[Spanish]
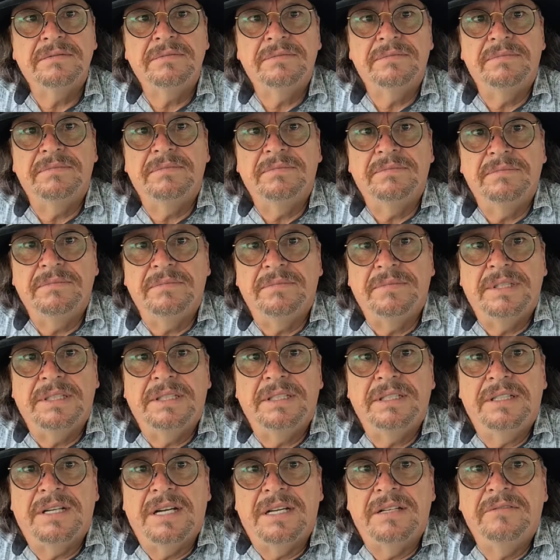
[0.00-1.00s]

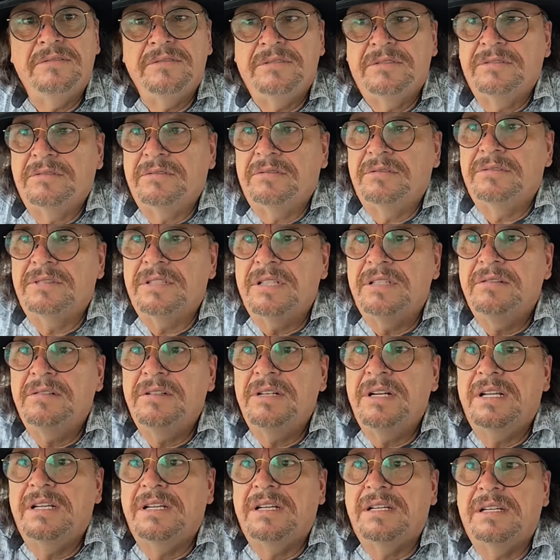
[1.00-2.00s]
mexicanos cruzando
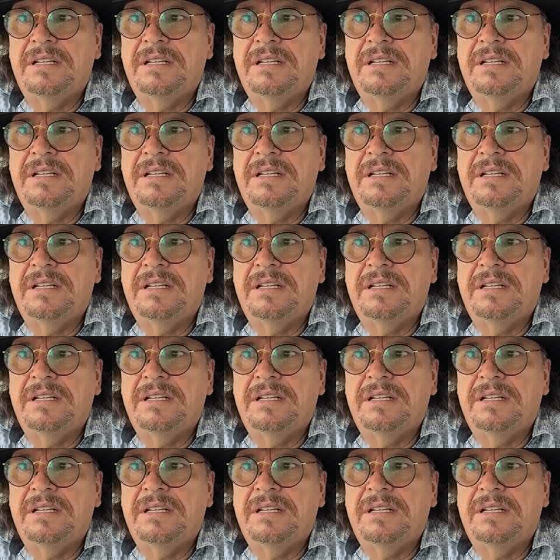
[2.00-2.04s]
la,